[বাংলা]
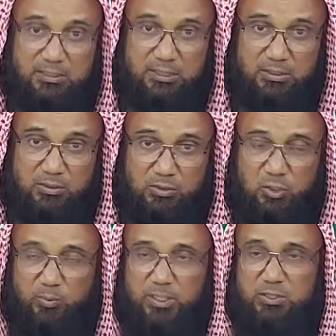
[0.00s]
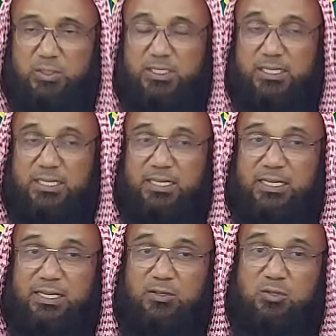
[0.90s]
ছিল ওই সময়ের জন্যে
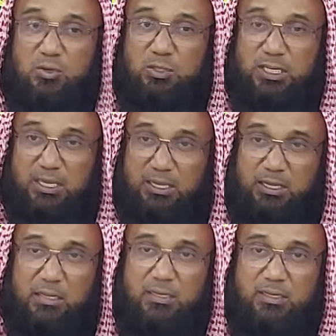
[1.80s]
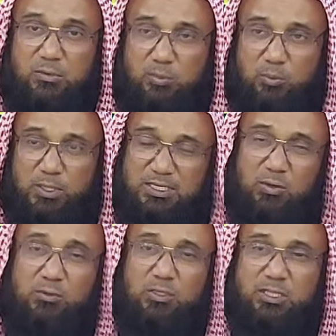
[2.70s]
কিন্তু যখন সে কবুল করেছে
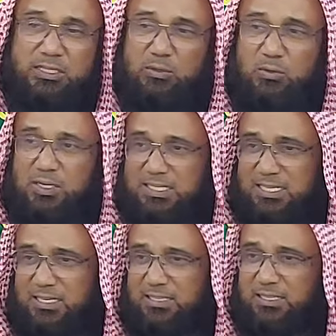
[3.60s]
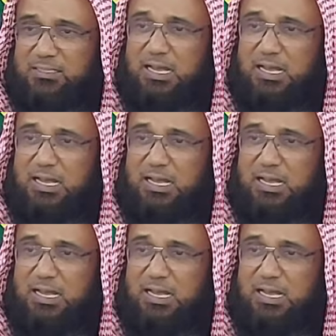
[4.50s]
তখন তো সে জাদুকরকে ছেড়ে দিয়ে